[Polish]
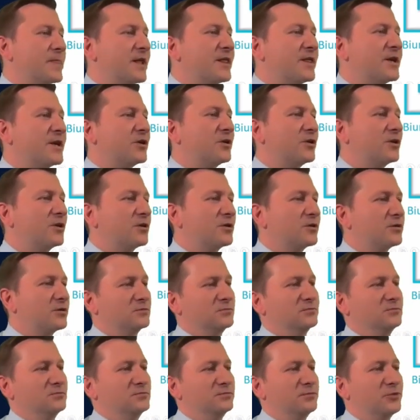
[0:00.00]

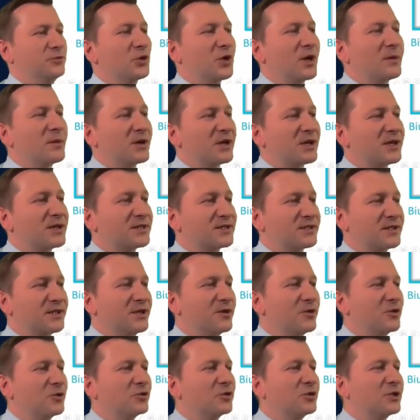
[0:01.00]
danego biura
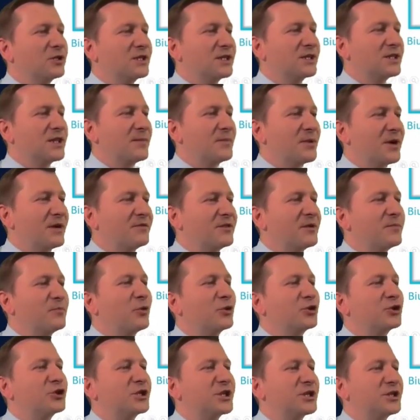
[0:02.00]
maklerskiego, który tak naprawdę
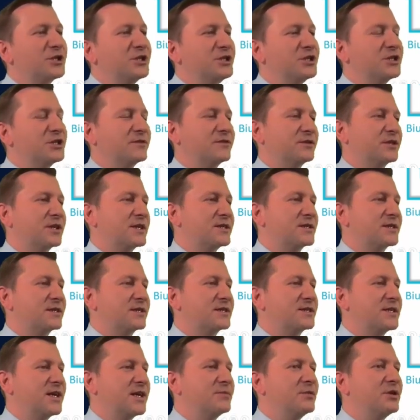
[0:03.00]
pośredniczy w
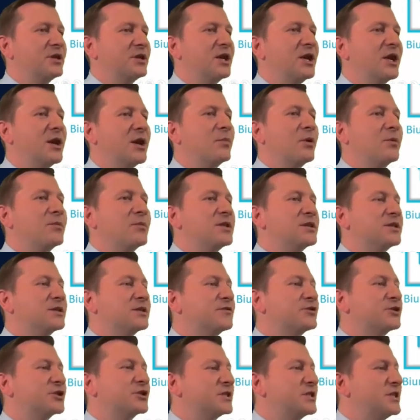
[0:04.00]
transakcjami pomiędzy
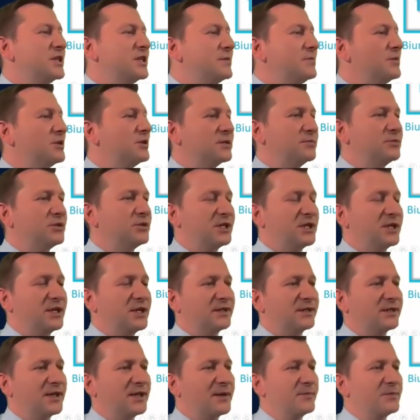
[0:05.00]
wszystkimi tymi
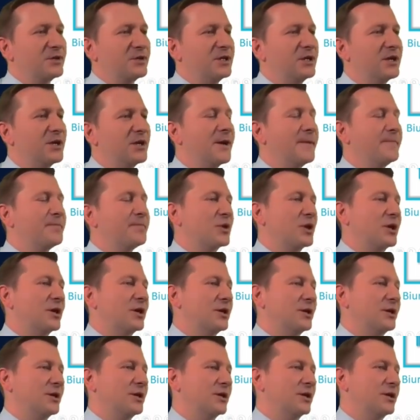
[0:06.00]
klientami,
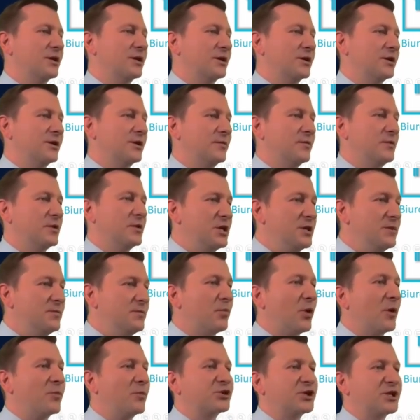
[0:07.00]
E,
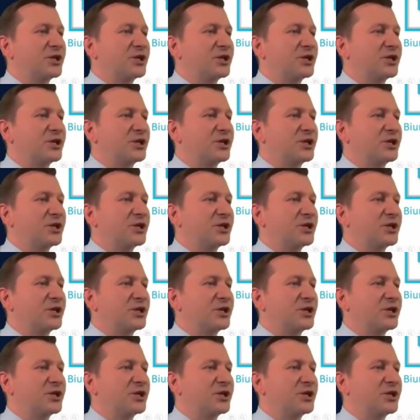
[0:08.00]
i